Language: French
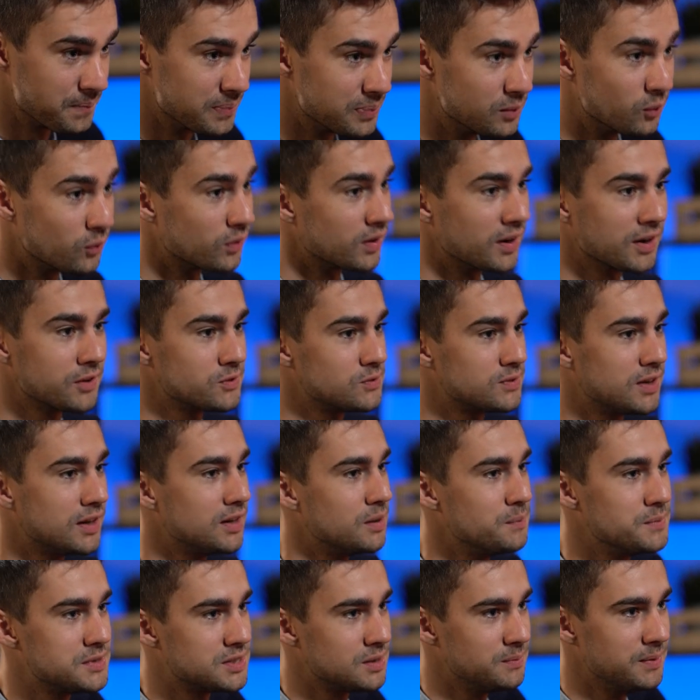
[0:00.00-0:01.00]
donc les résultats
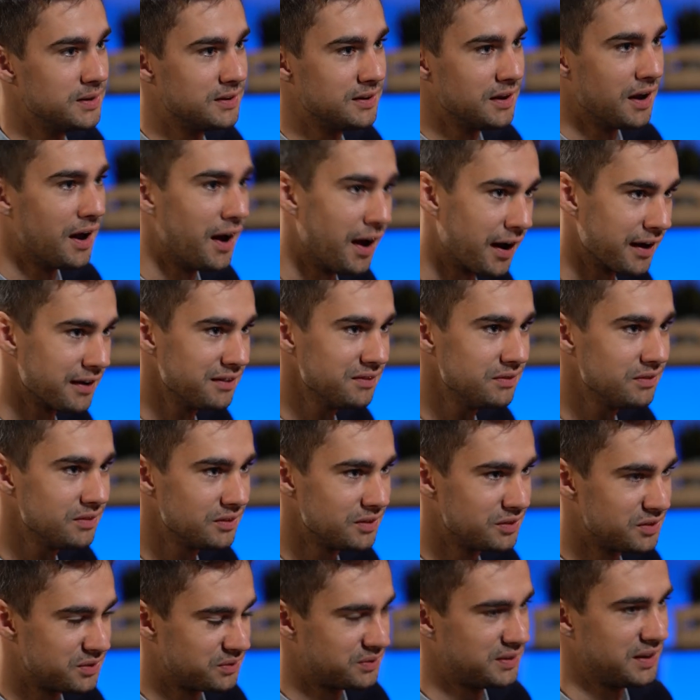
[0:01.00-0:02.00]
d'admissibilité arrivent.
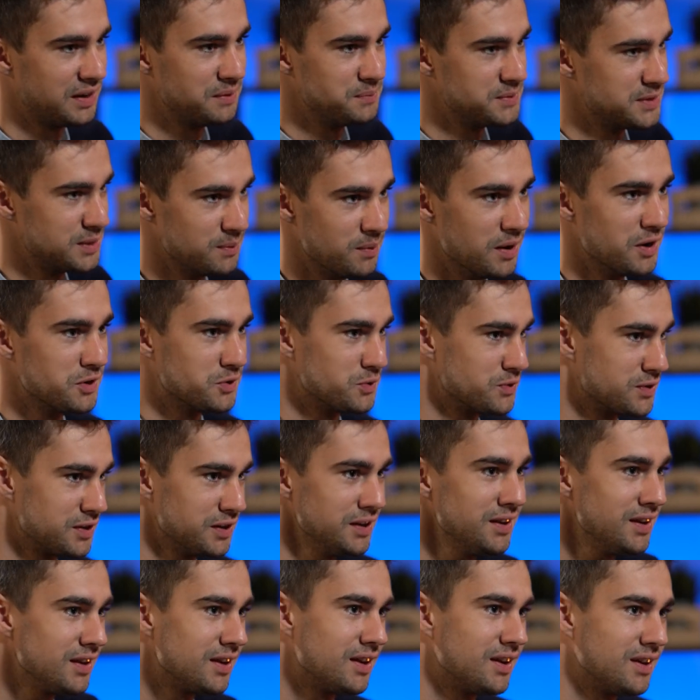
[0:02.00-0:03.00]
Tu es admissible à
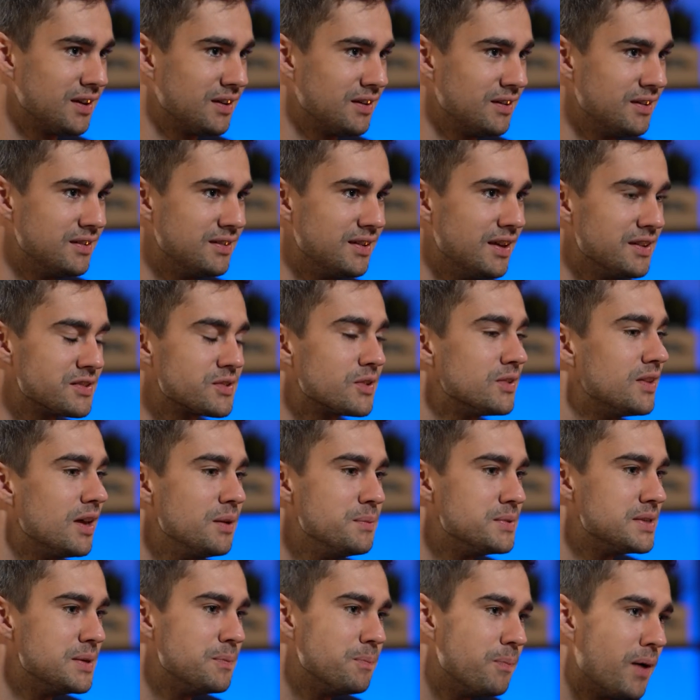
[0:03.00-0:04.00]
HEC. Est-ce que tu es
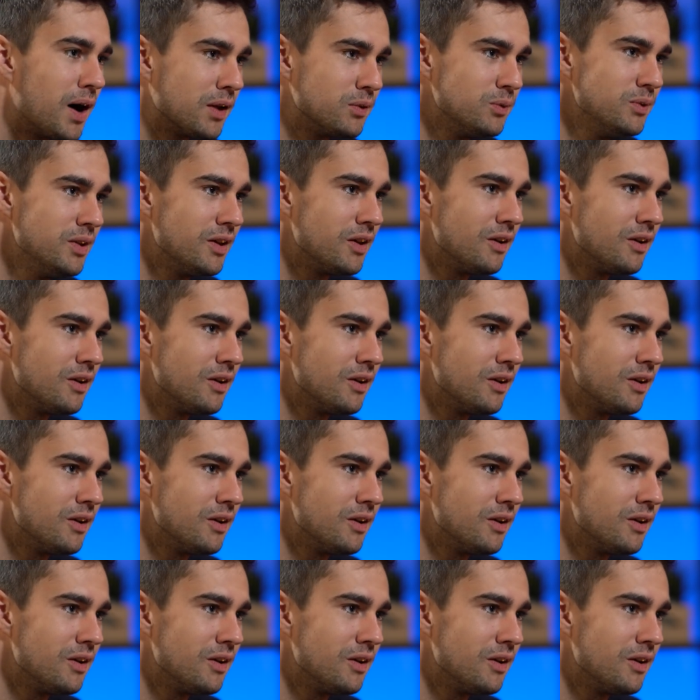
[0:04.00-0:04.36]
admissible partout